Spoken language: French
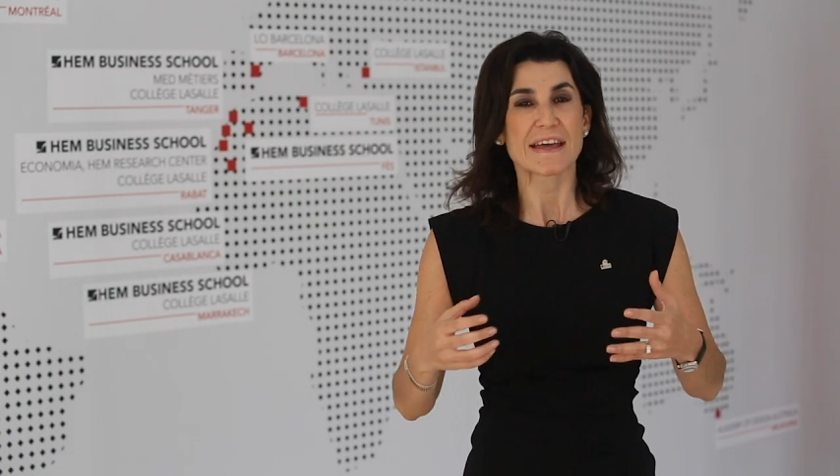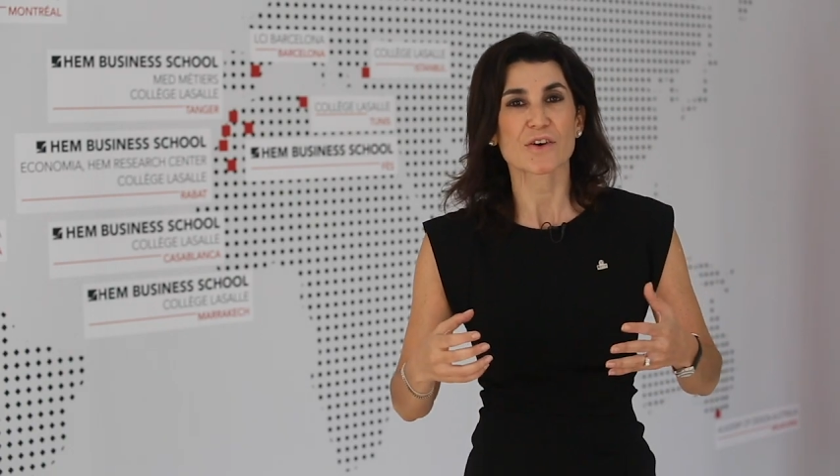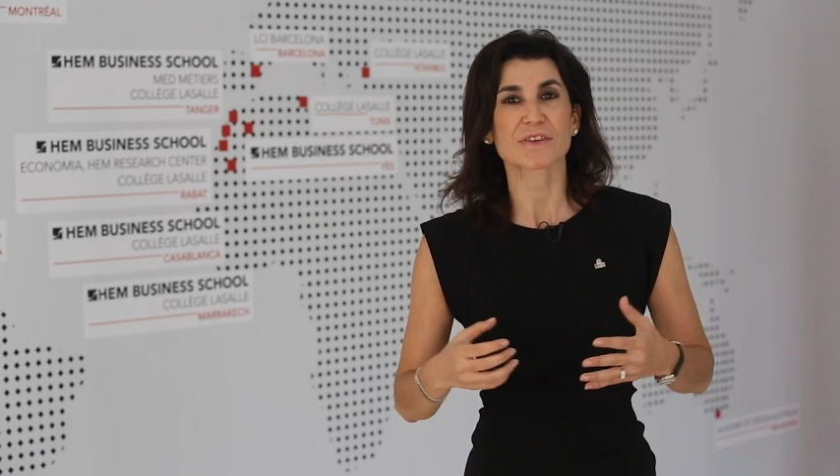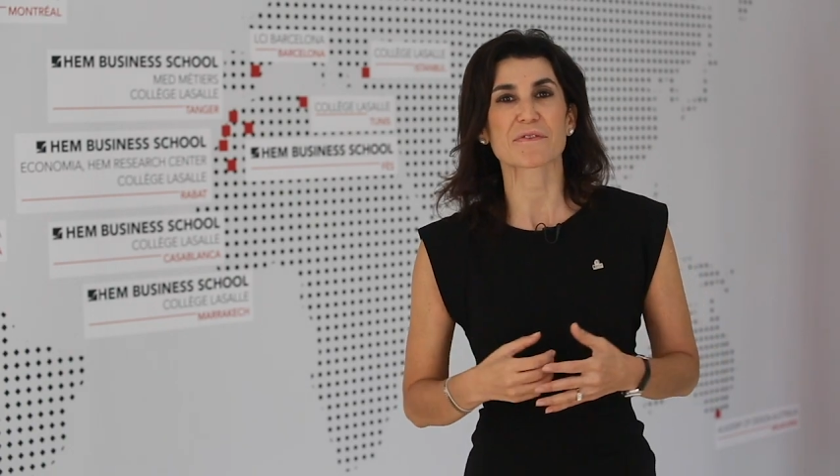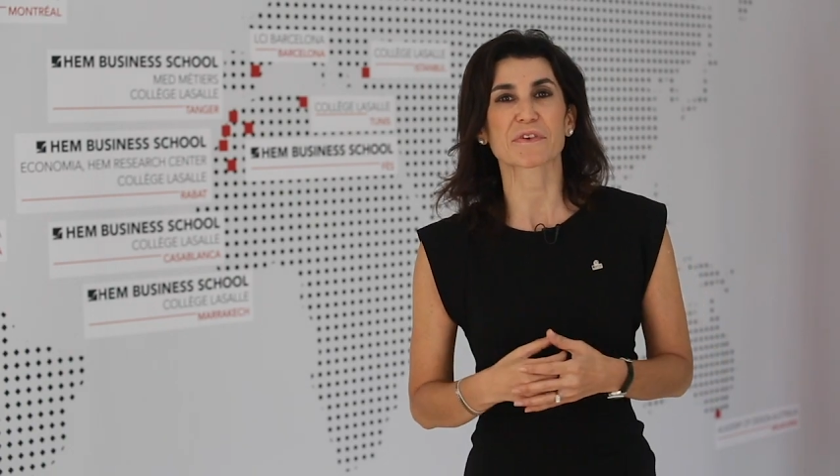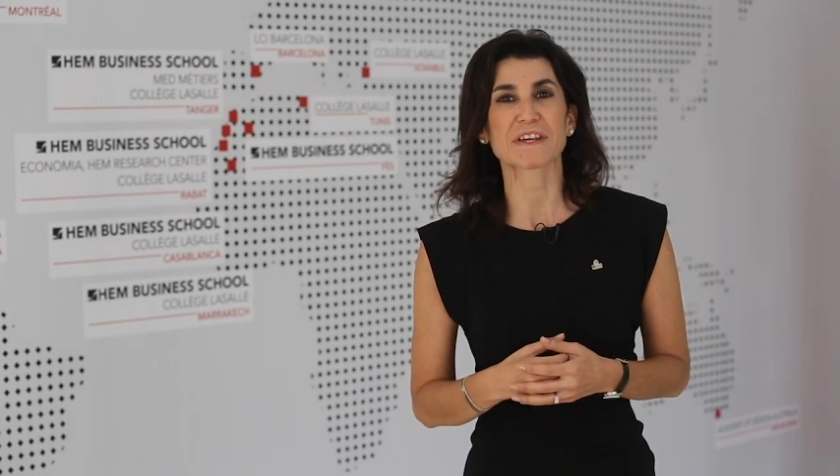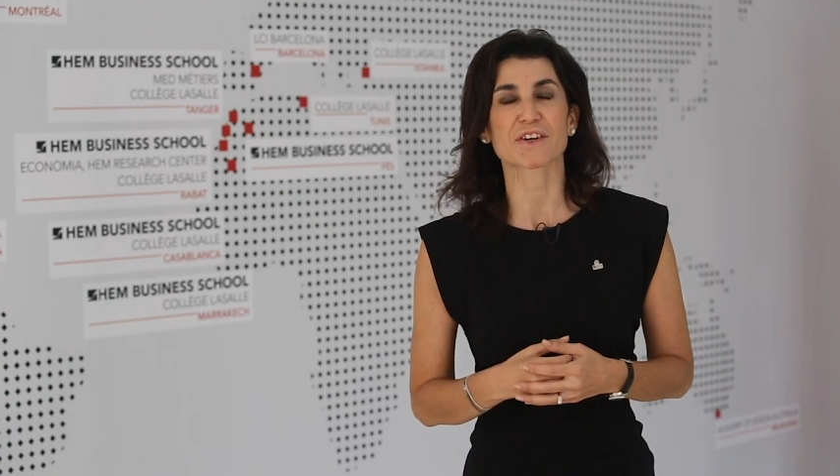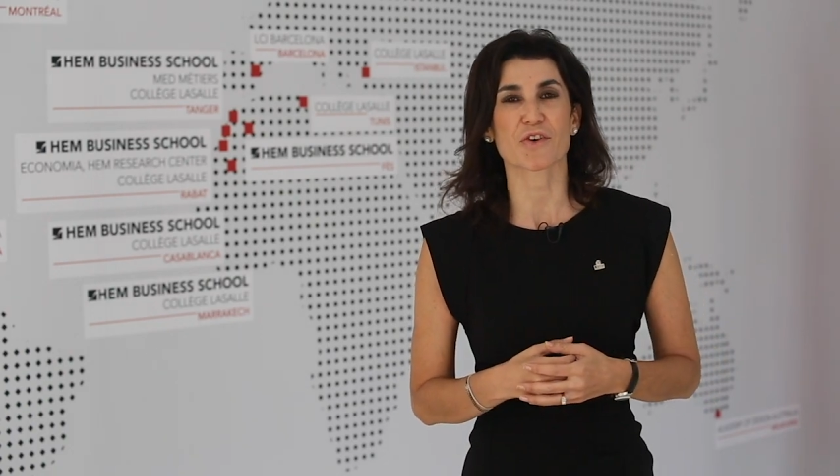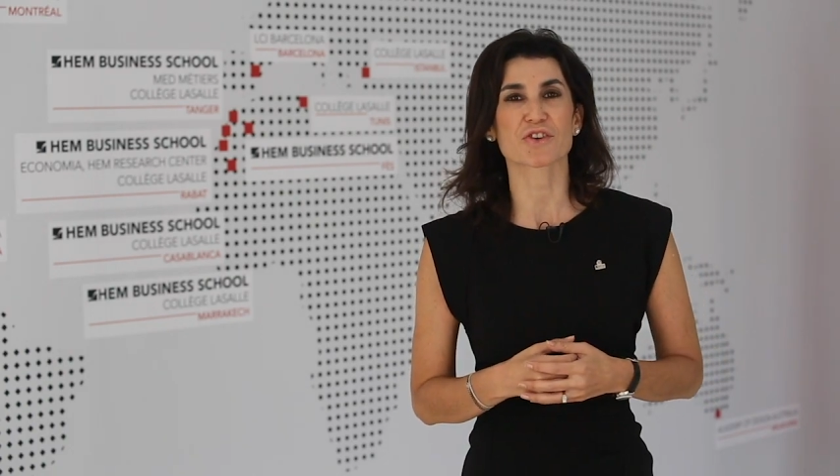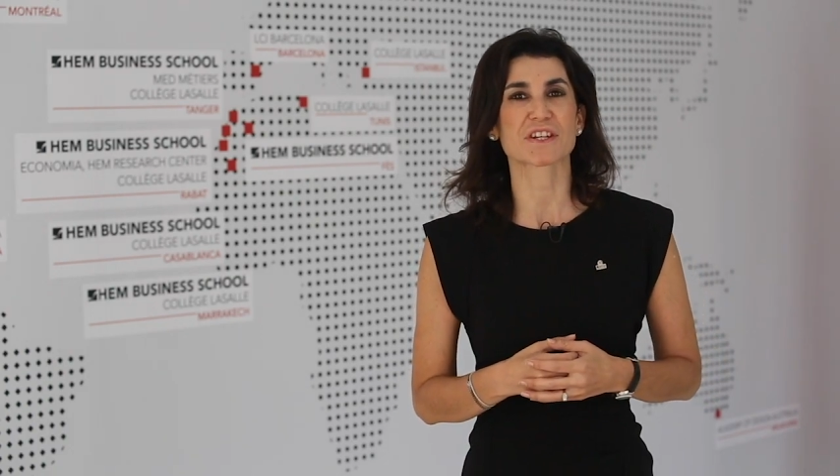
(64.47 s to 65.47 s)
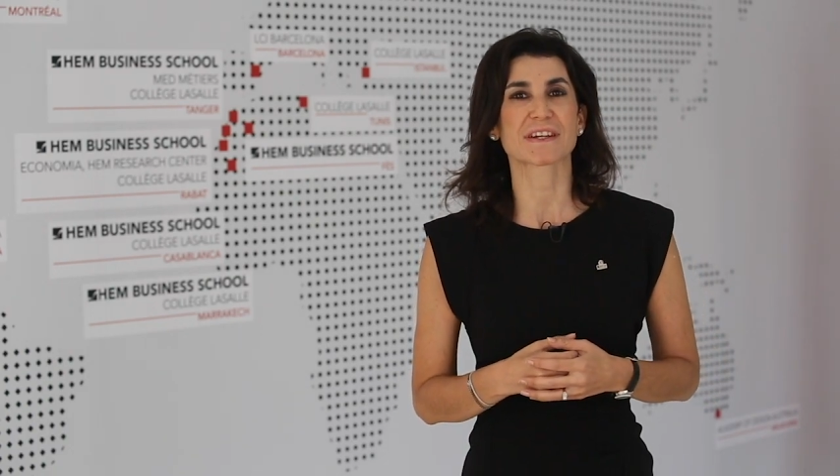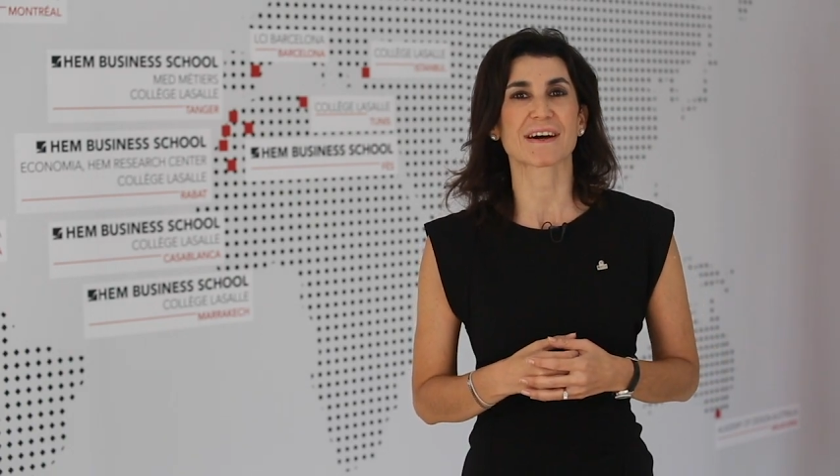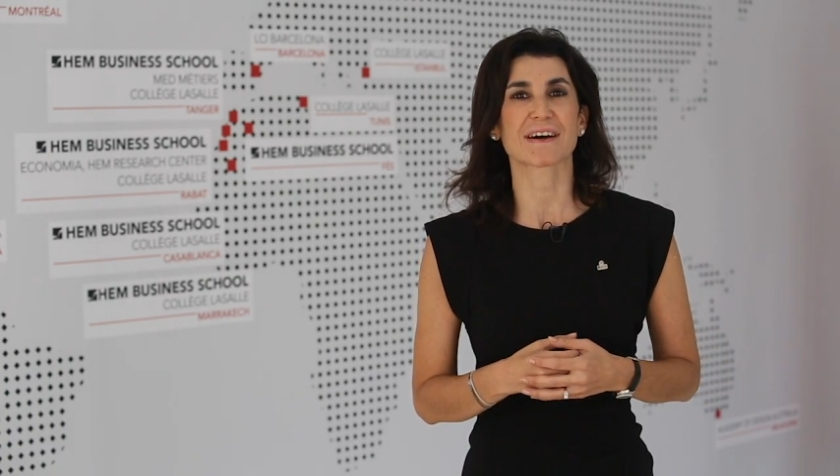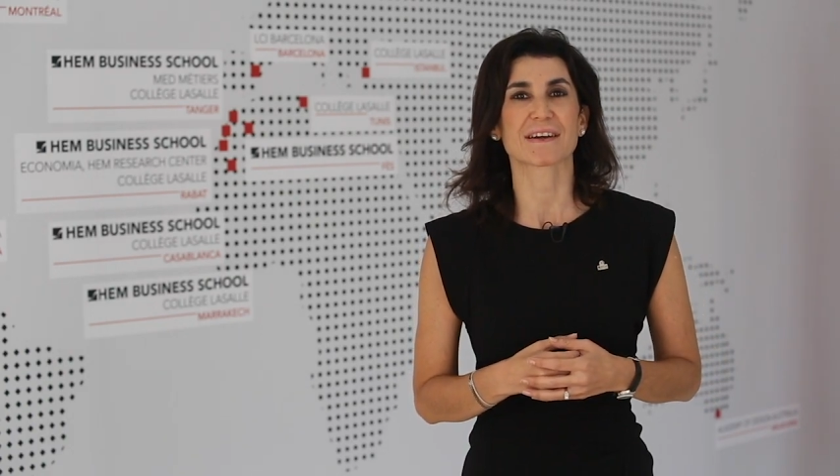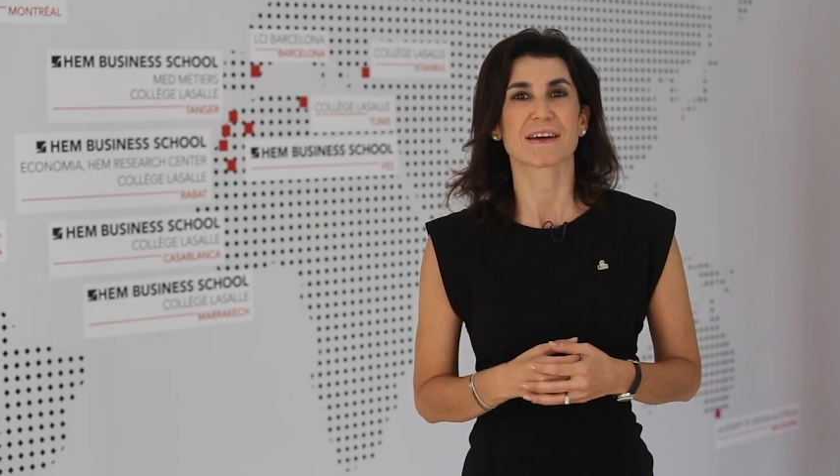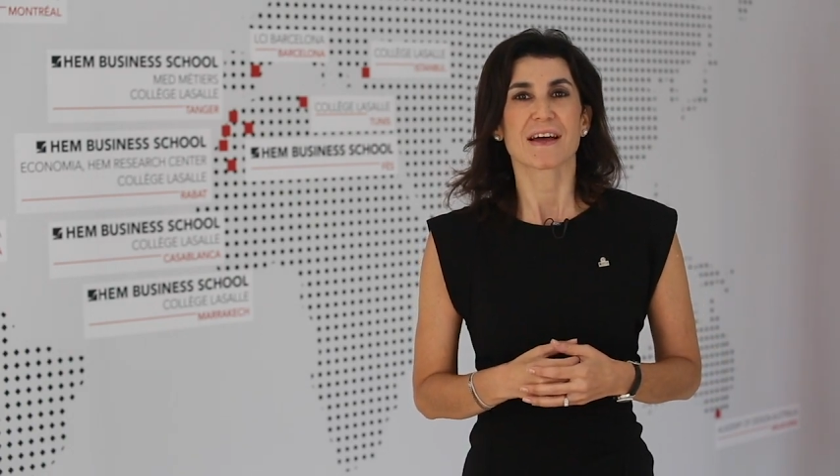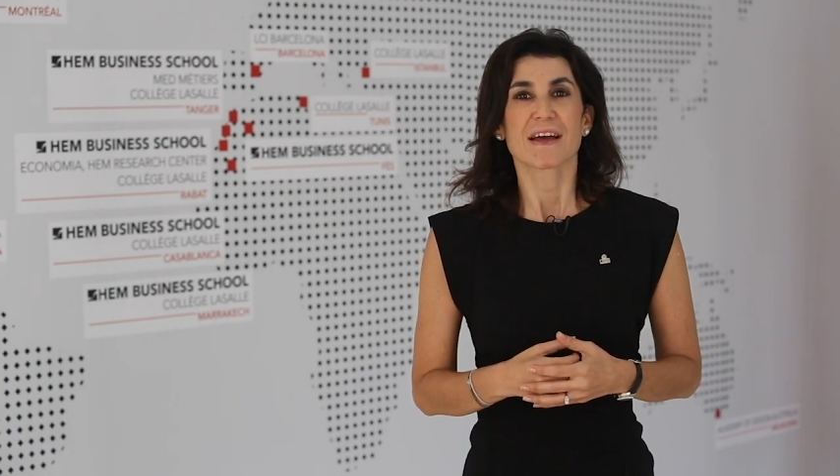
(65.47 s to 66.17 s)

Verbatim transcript: et en Afrique en général.